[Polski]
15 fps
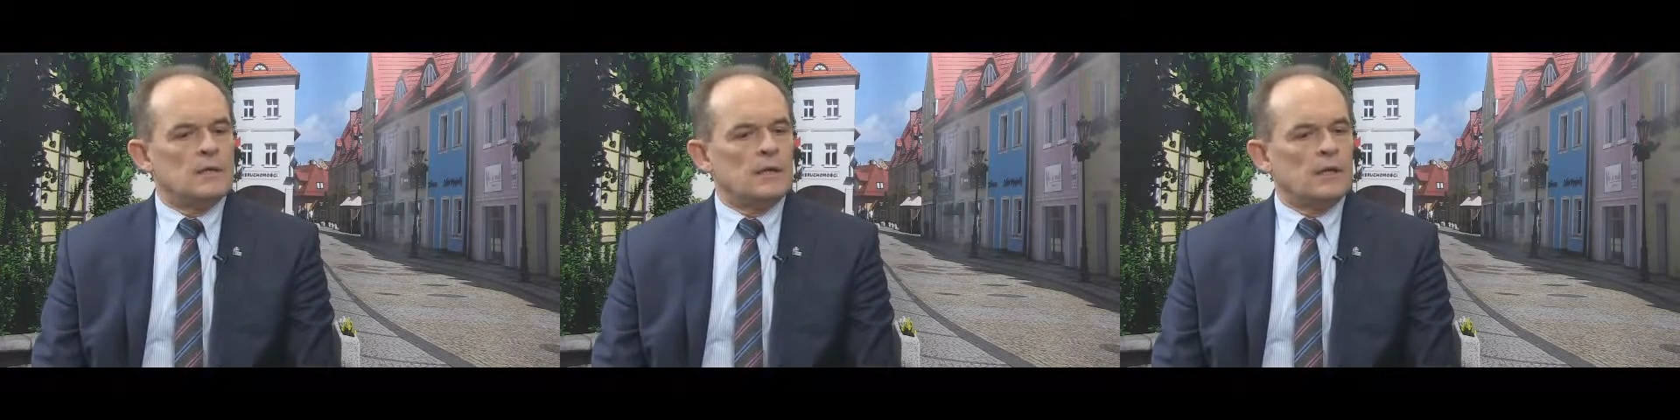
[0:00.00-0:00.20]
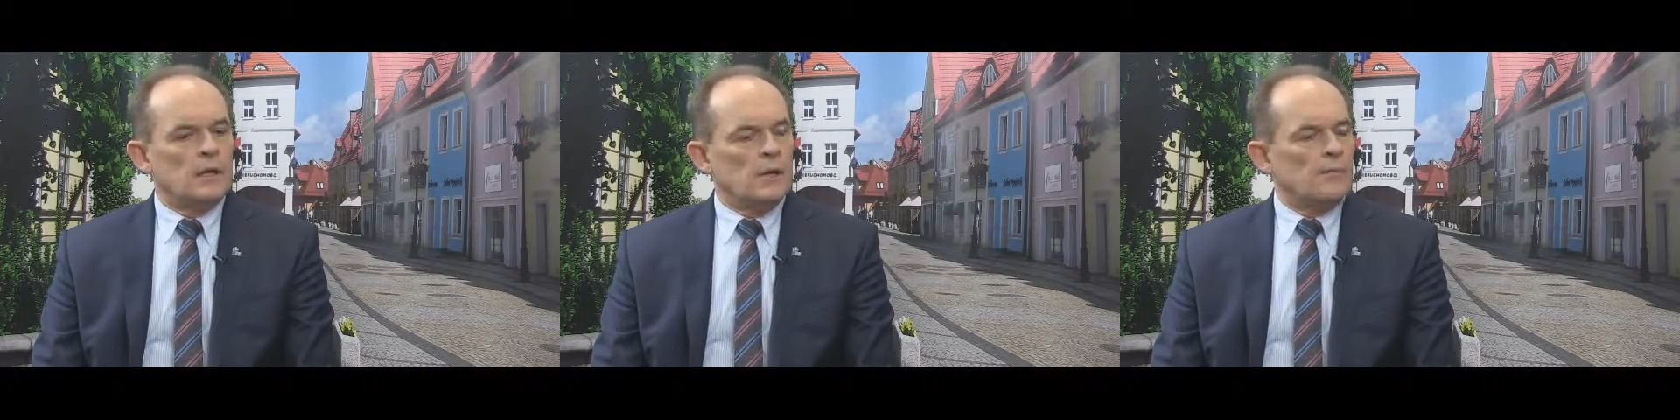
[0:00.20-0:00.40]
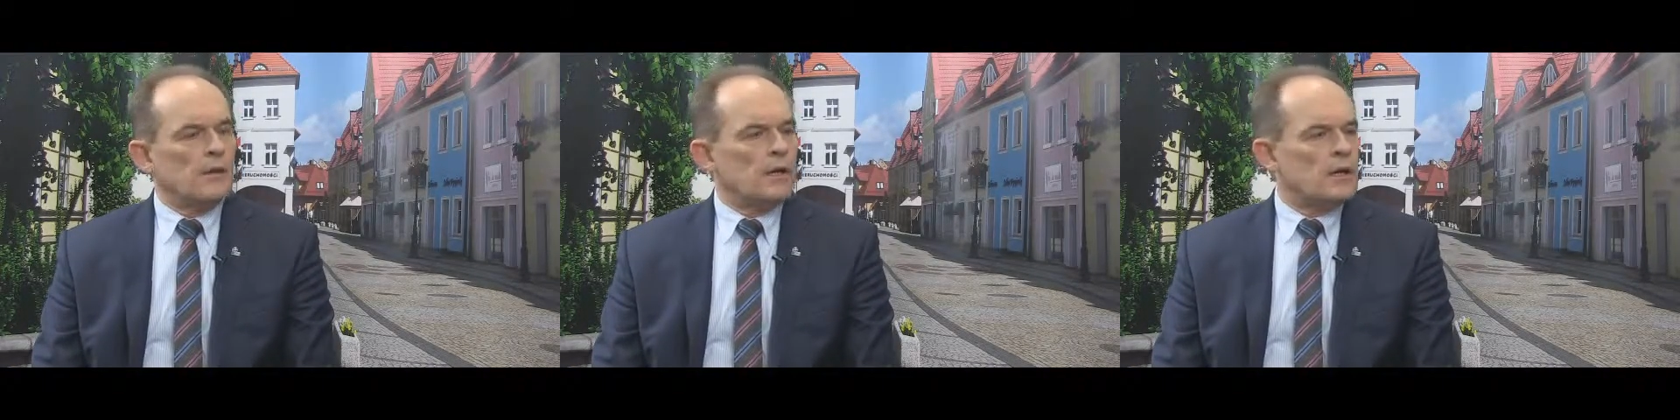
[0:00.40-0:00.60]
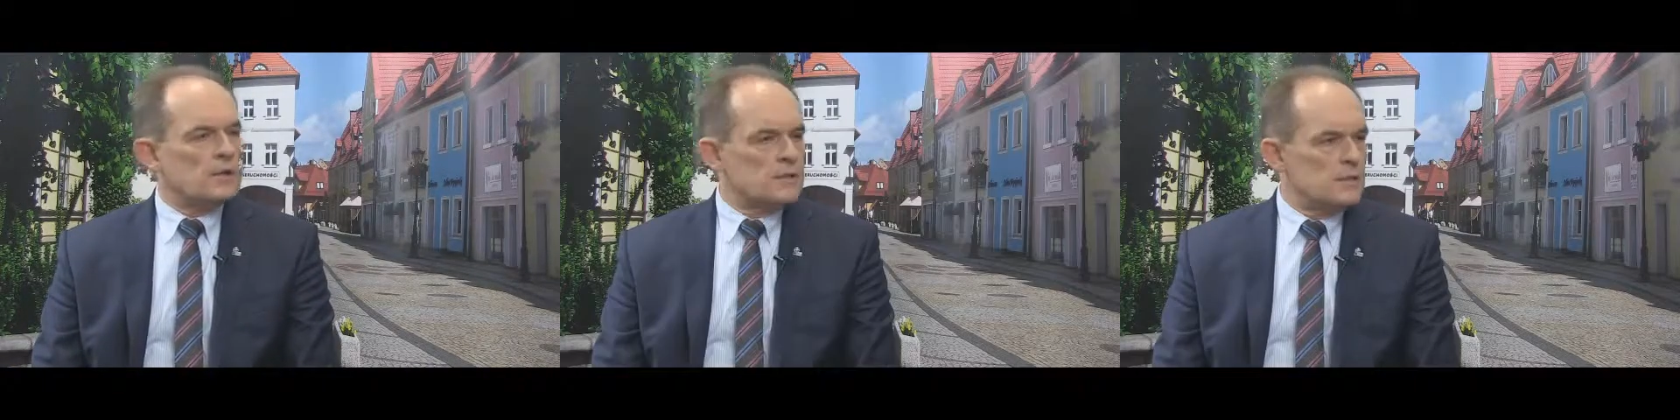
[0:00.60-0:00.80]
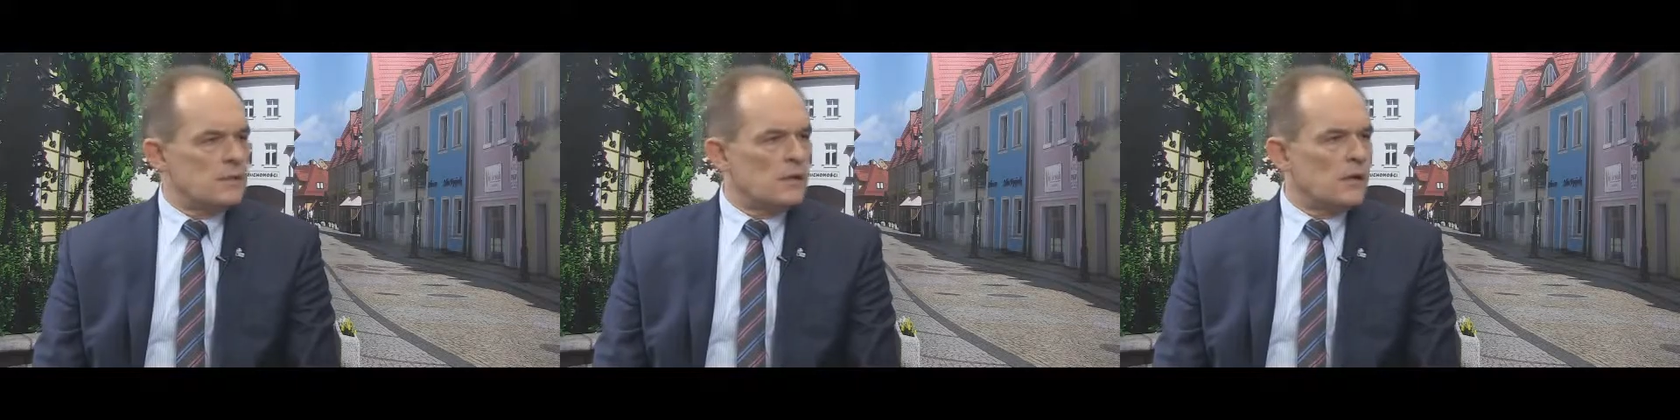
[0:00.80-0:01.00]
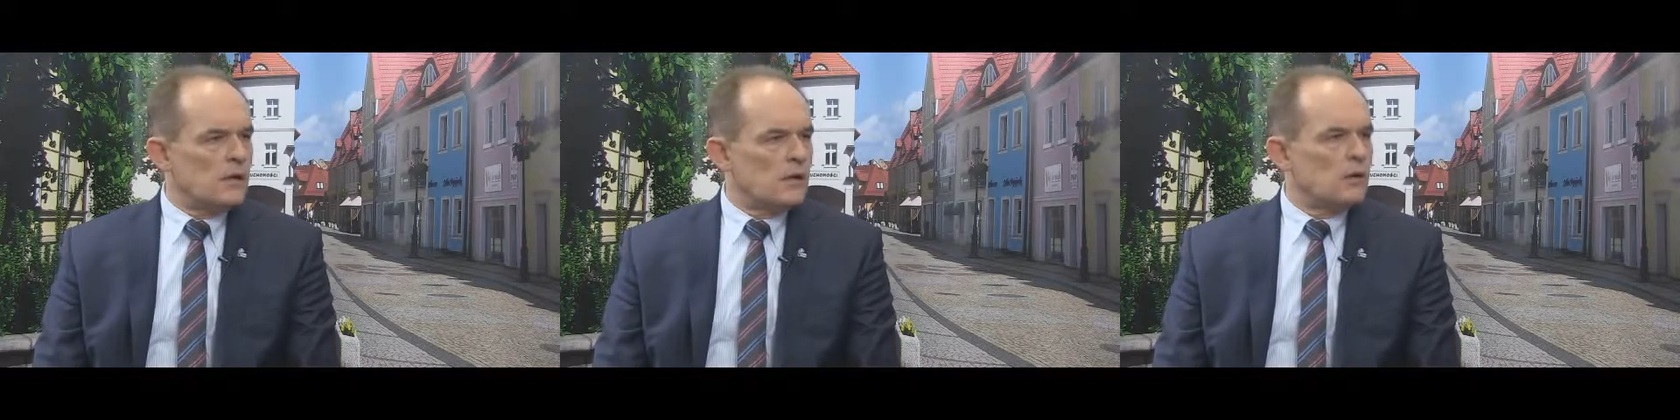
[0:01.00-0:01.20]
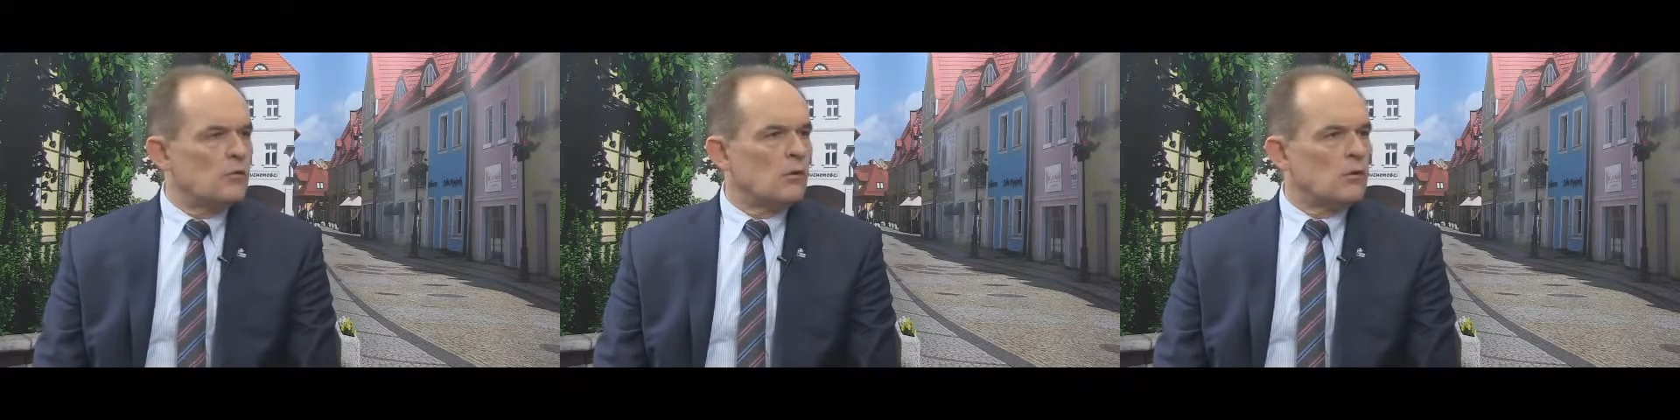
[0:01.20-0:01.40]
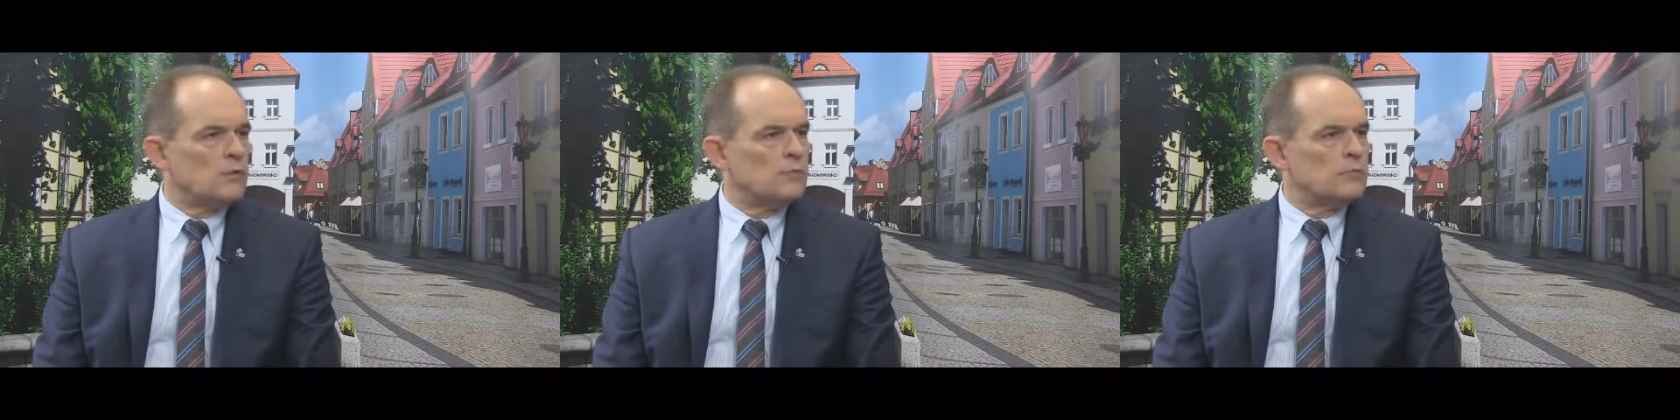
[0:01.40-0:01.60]
GPK Sita
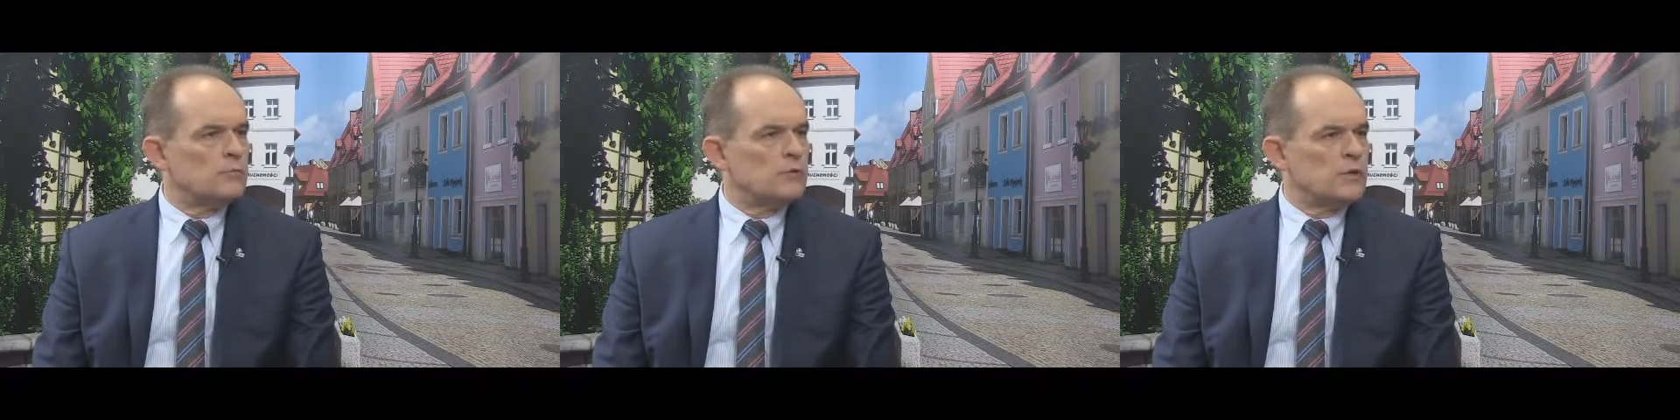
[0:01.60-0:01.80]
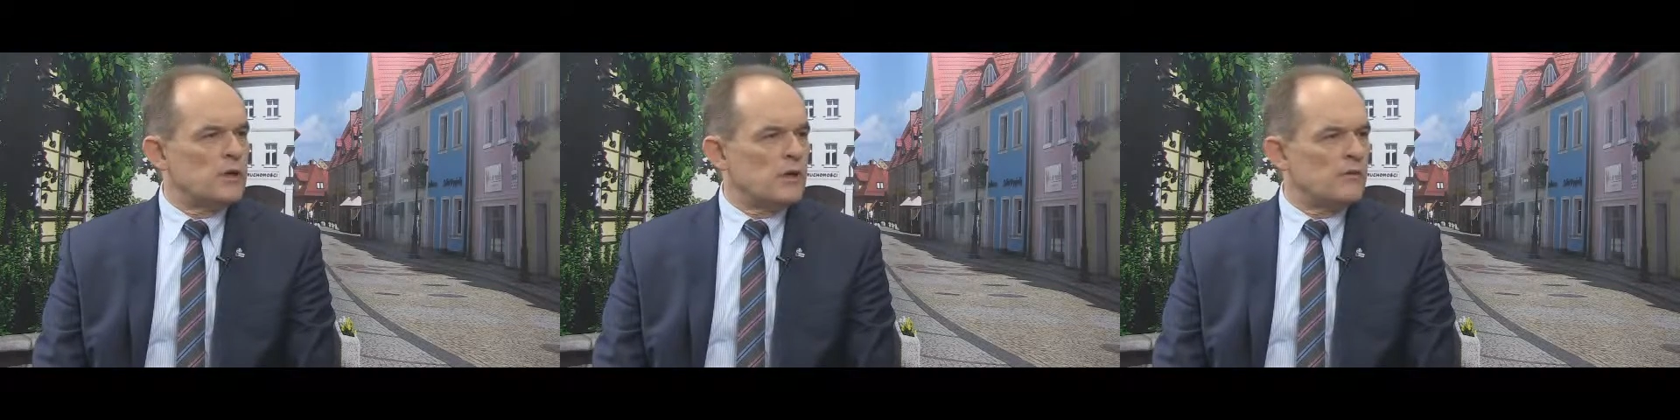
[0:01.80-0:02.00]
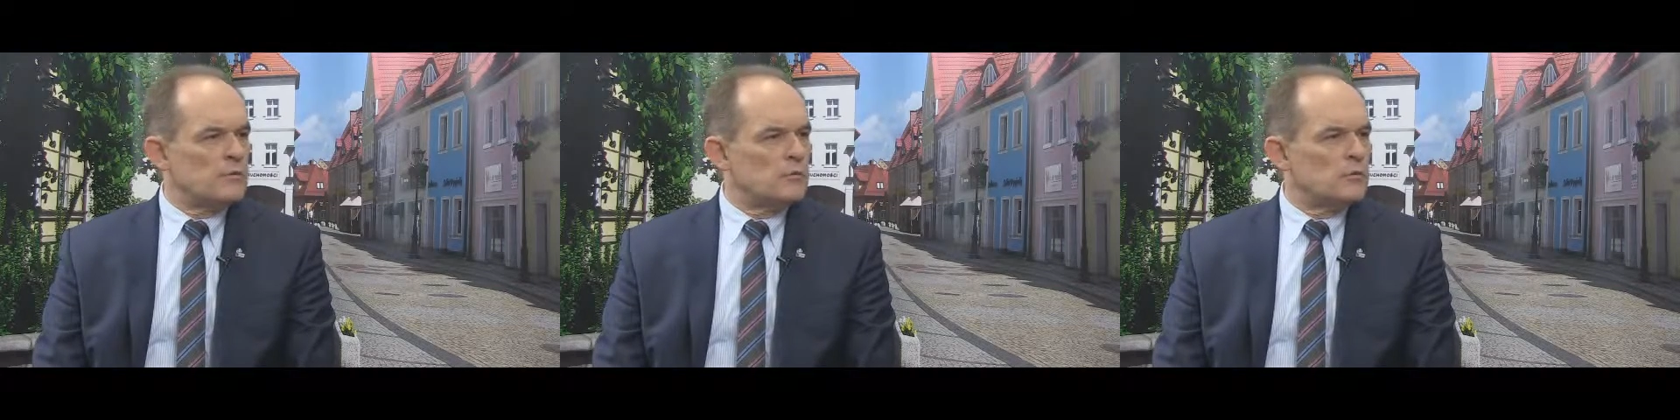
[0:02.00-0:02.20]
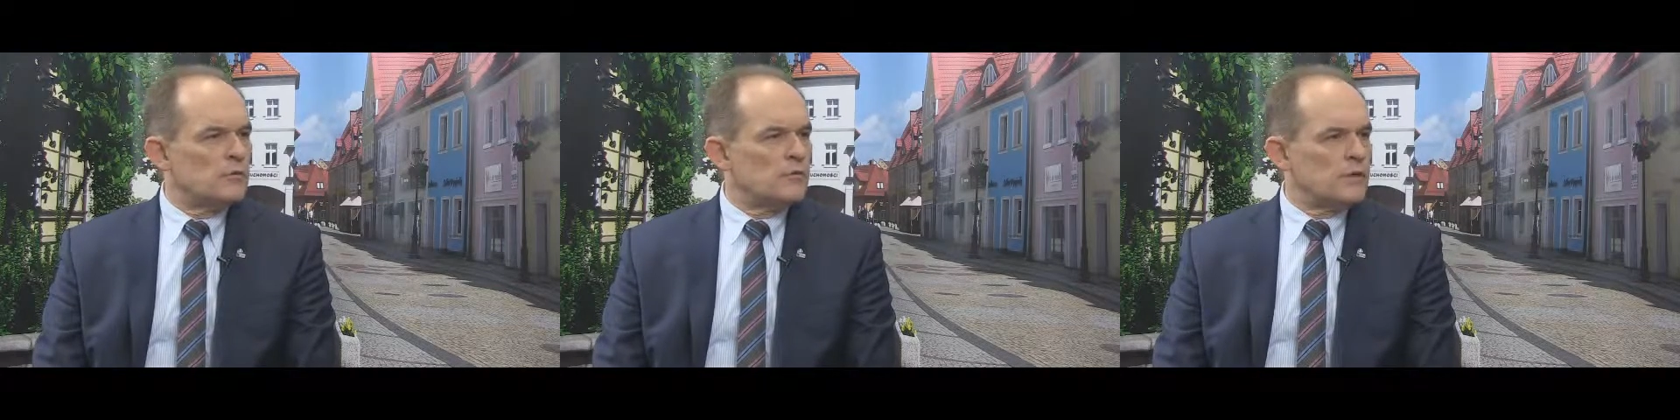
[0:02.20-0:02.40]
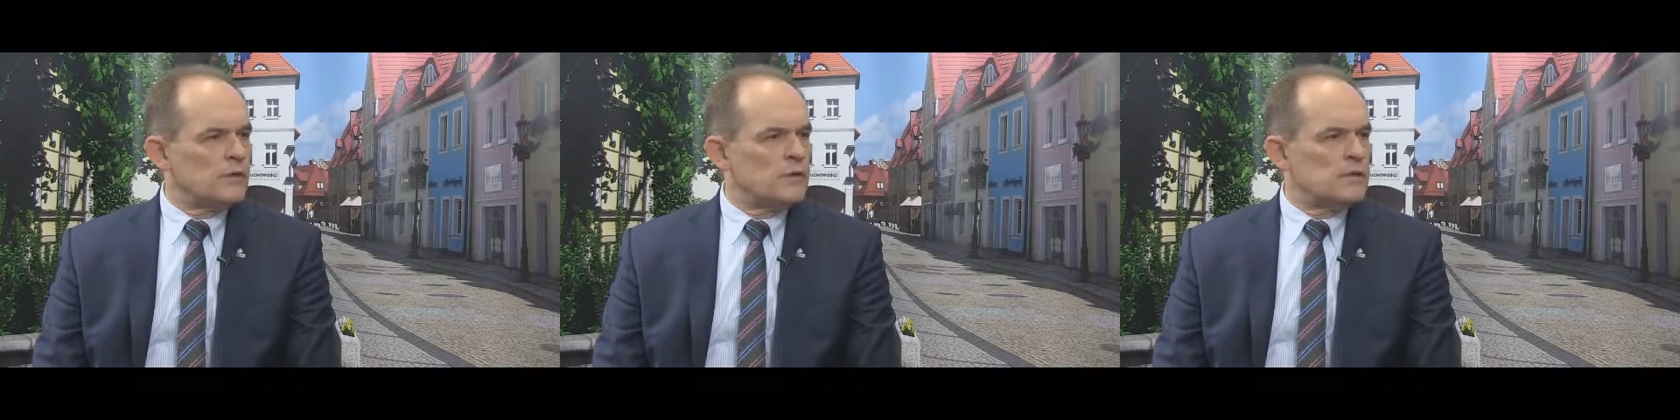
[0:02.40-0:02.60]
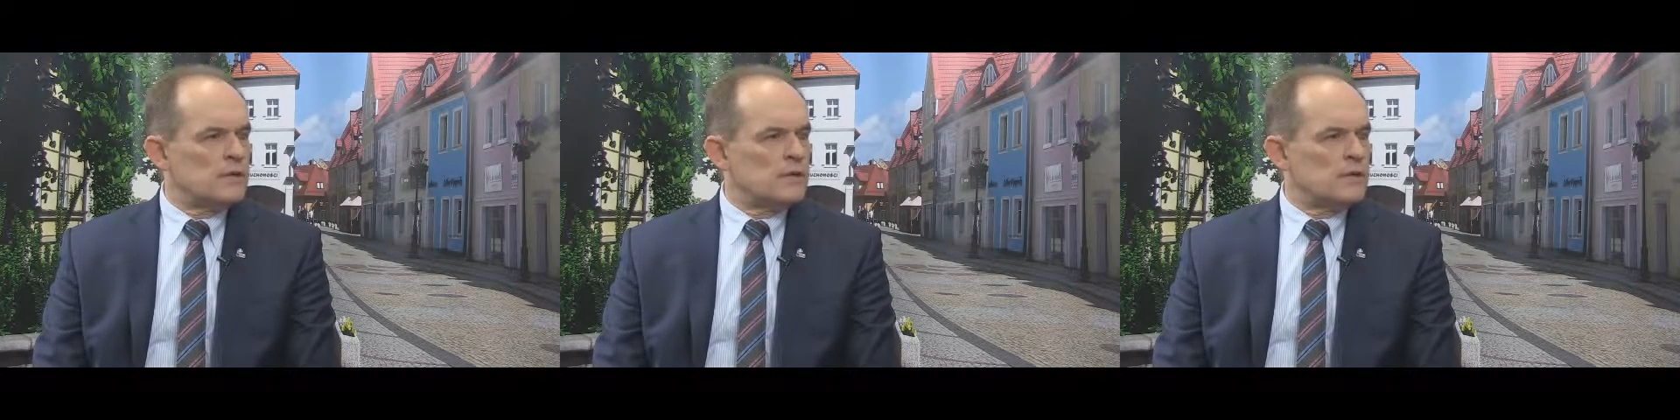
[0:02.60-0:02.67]
Głogów musiała wybudować